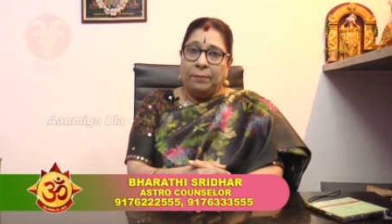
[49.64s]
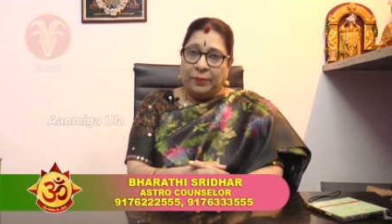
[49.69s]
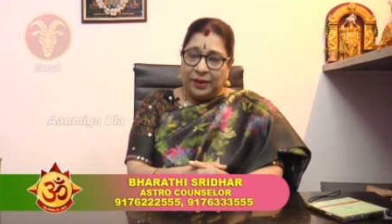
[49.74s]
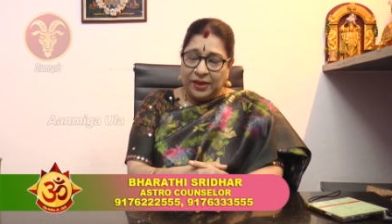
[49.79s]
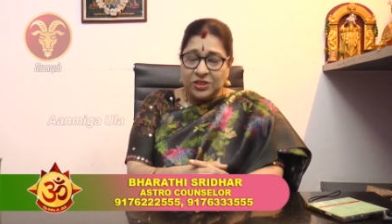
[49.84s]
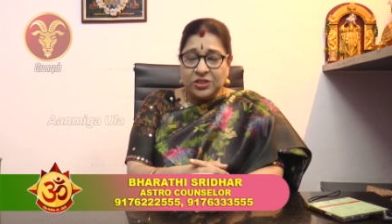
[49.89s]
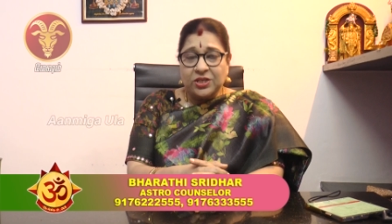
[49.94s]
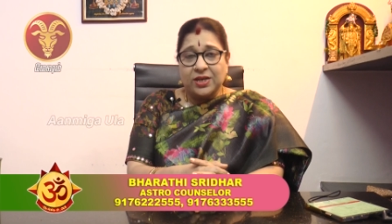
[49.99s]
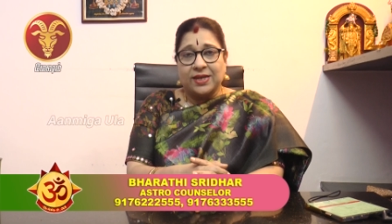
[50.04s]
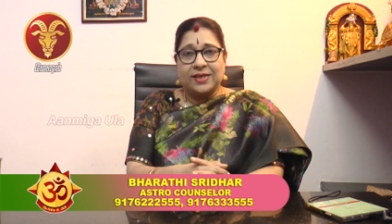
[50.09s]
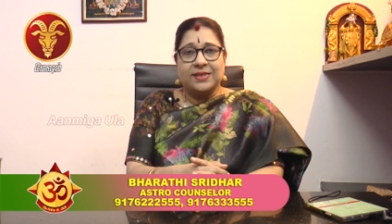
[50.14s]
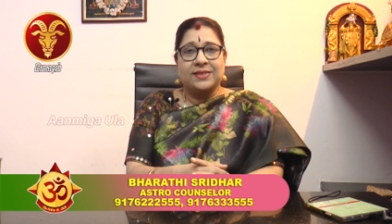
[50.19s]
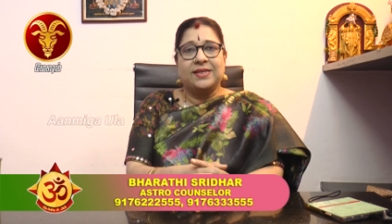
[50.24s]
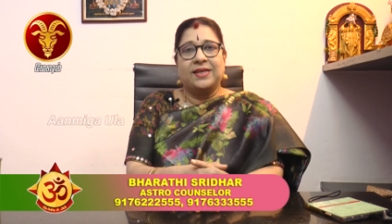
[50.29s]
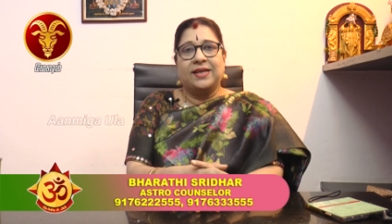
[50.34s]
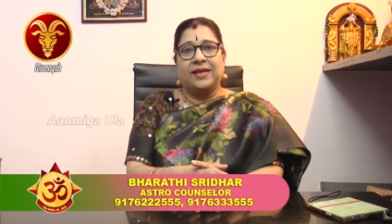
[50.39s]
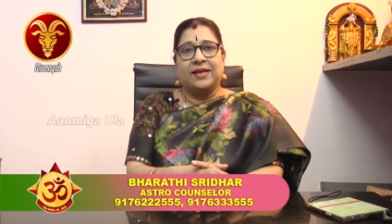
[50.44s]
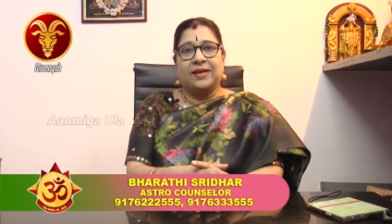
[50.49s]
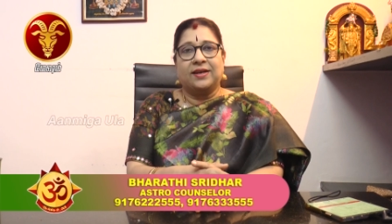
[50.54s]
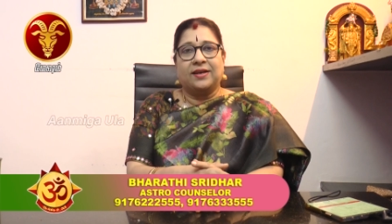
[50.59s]
மேஷ
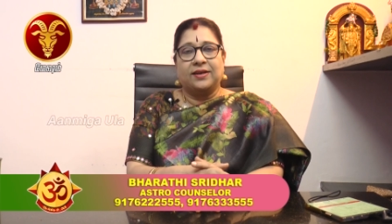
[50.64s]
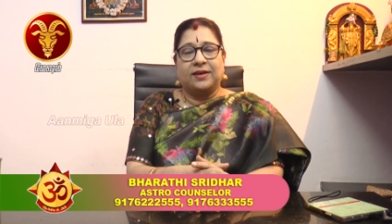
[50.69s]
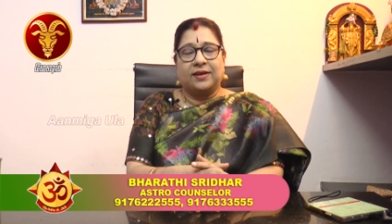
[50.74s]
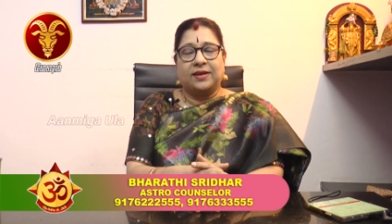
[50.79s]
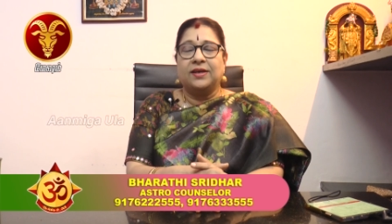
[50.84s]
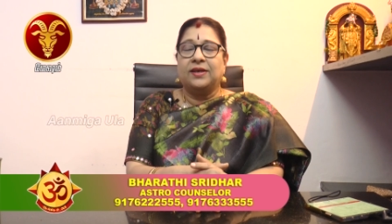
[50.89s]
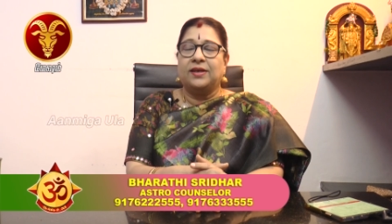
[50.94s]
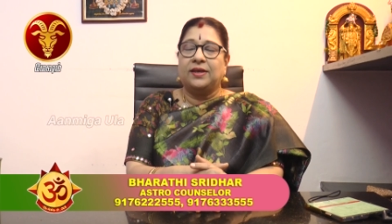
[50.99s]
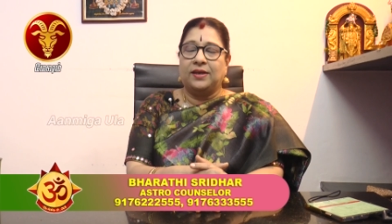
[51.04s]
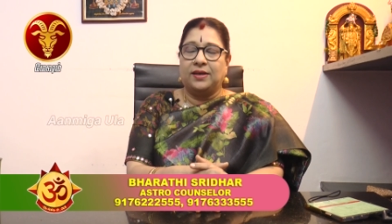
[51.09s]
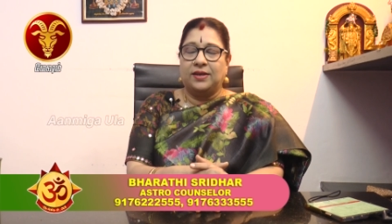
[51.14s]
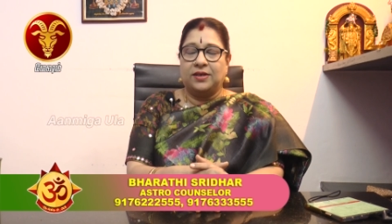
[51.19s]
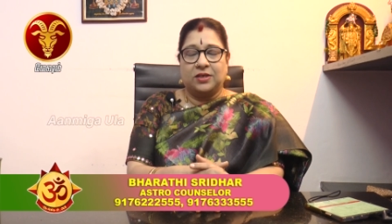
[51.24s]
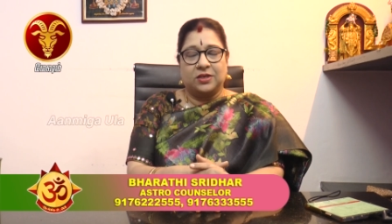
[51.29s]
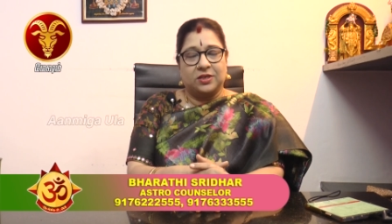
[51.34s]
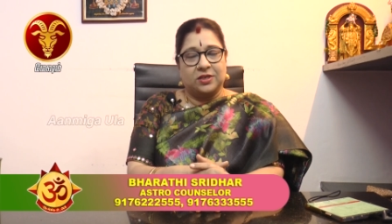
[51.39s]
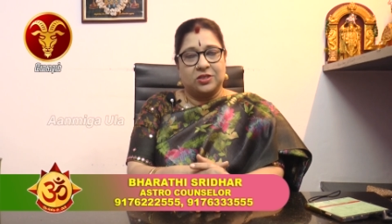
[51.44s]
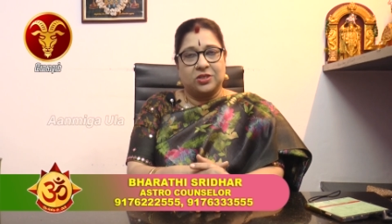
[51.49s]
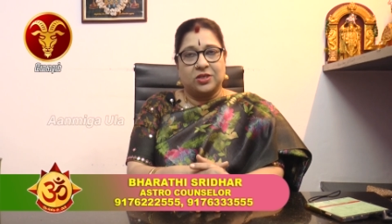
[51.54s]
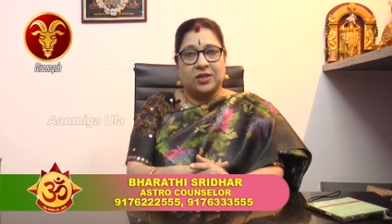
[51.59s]
ராசி நேயர்களுக்கு
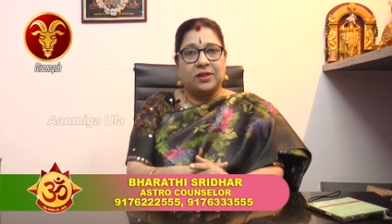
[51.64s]
இன்று